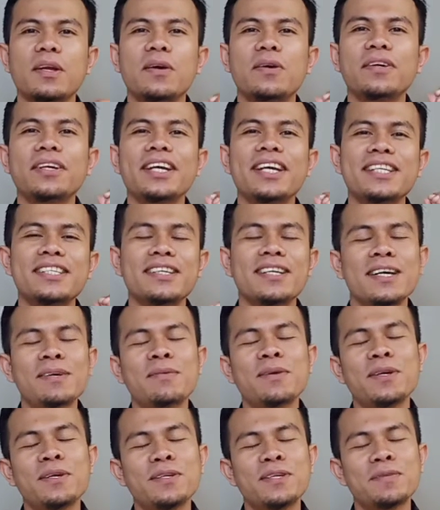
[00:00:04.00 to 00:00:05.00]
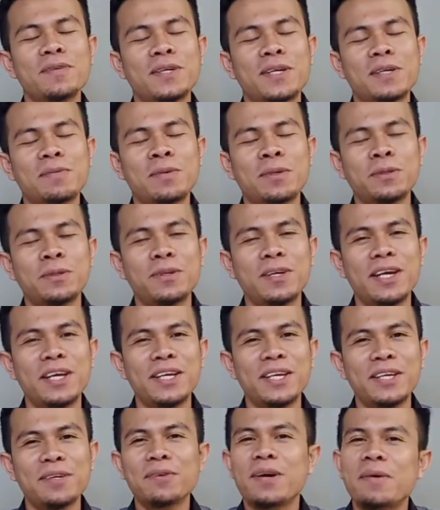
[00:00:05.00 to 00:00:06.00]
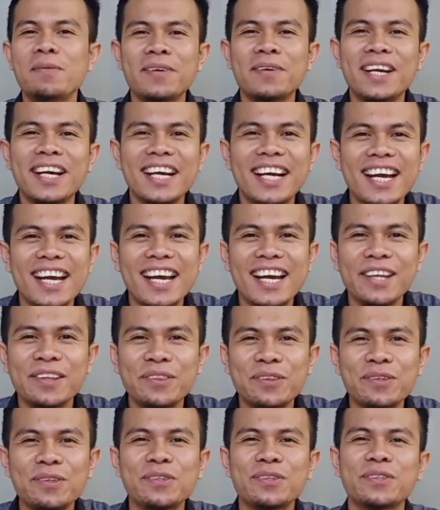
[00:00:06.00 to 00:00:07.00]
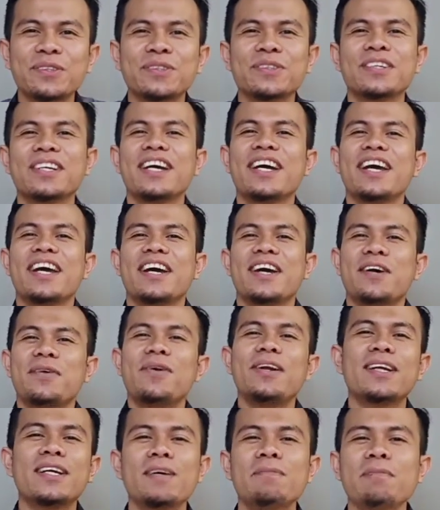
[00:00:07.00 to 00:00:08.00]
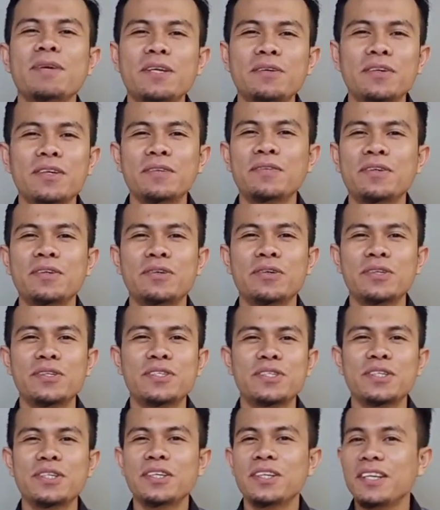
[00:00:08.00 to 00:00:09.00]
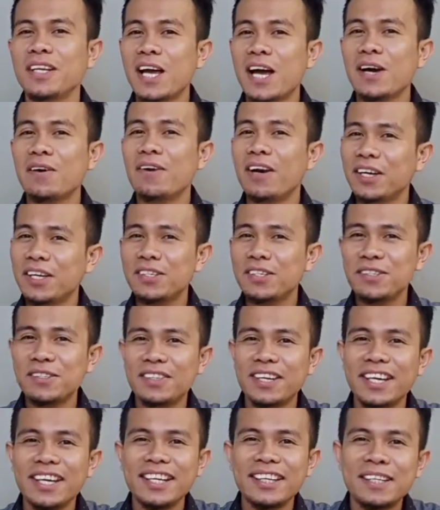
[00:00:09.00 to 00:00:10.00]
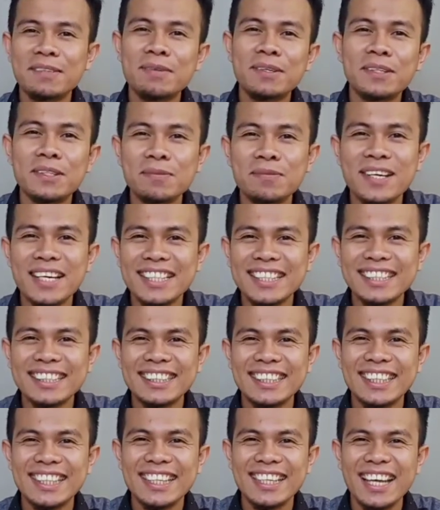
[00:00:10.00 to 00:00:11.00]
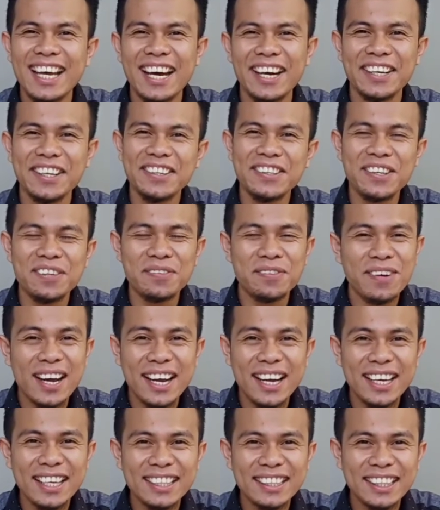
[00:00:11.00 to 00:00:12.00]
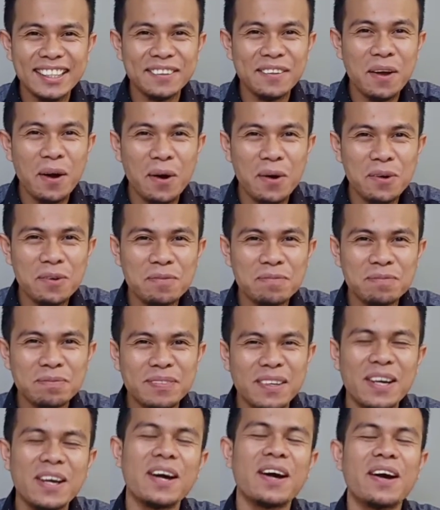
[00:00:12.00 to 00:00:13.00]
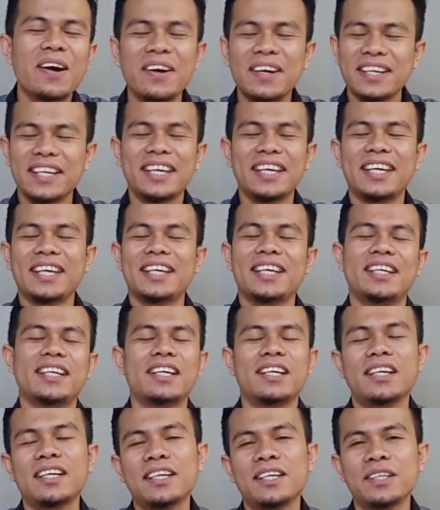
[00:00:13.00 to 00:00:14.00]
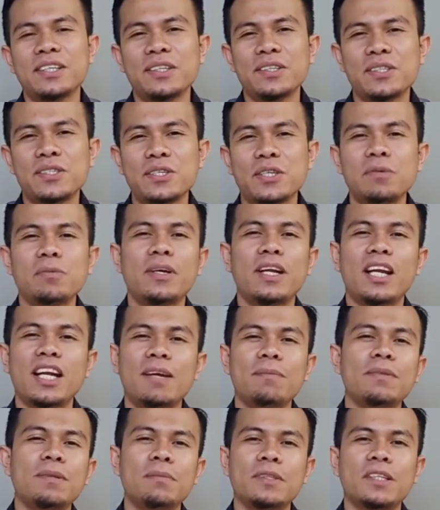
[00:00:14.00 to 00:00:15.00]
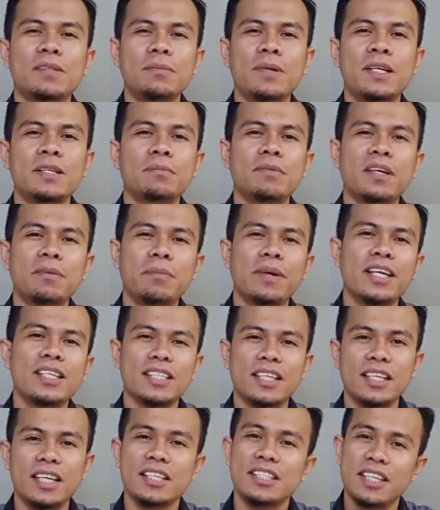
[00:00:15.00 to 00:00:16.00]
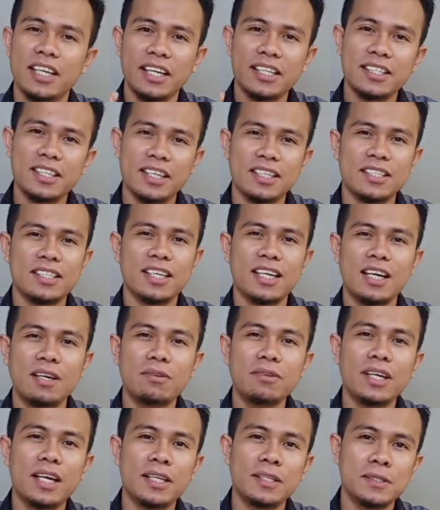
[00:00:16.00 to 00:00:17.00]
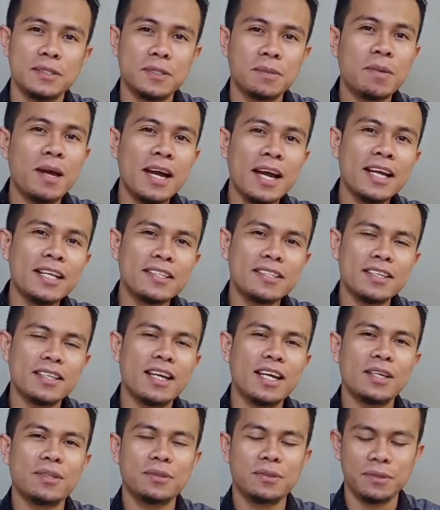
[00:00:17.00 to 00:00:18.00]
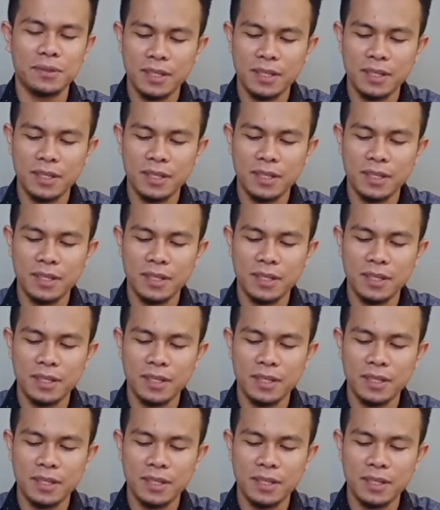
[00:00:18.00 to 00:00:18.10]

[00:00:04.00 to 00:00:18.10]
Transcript: Oke, okay, Assalamualaikum warahmatullahi wabarakatuh. Welcome back with me Coach Joel. How are you today, teman-teman? Are you fine at home? Oke, okay, uh, eh, Coach berharap teman-teman baik-baik saja, sehat-sehat selalu dan semangat selalu.